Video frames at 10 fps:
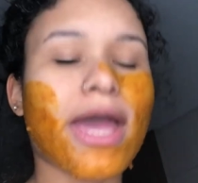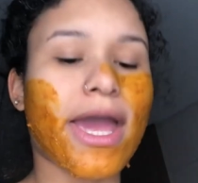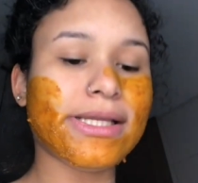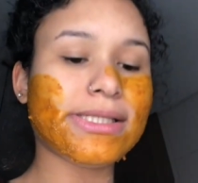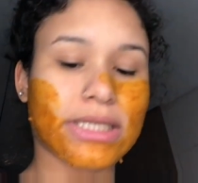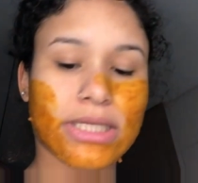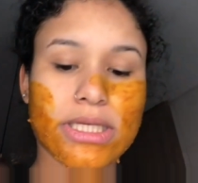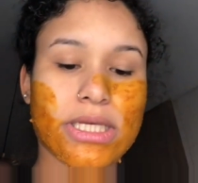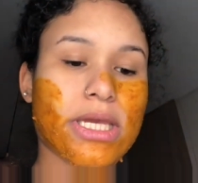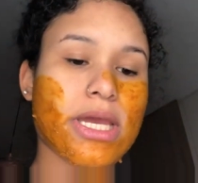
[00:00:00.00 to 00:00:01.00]
Essa
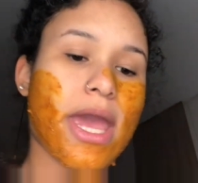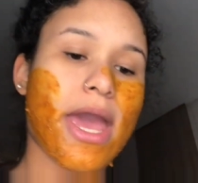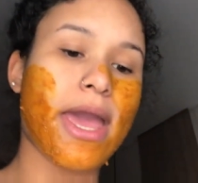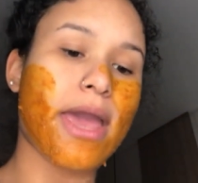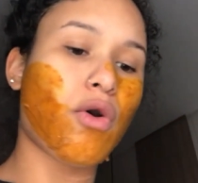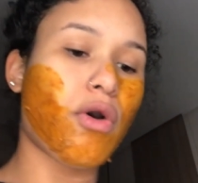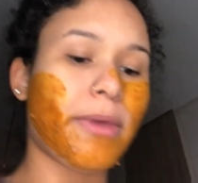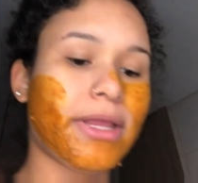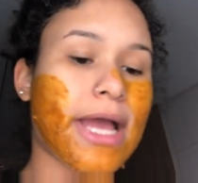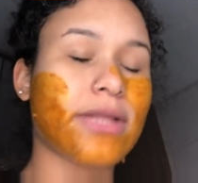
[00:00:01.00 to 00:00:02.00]
aqui é
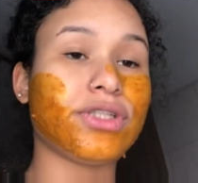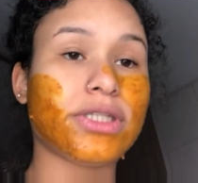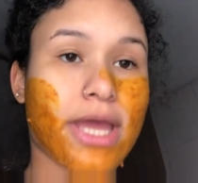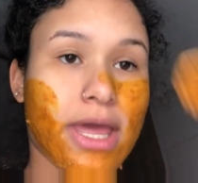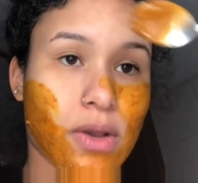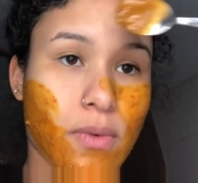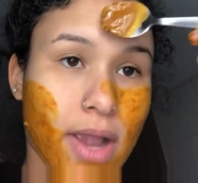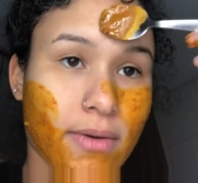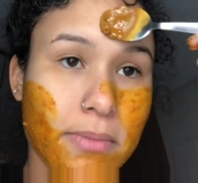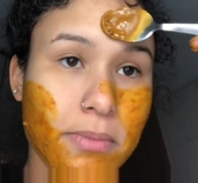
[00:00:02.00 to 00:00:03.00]
recomendado tirar ela com água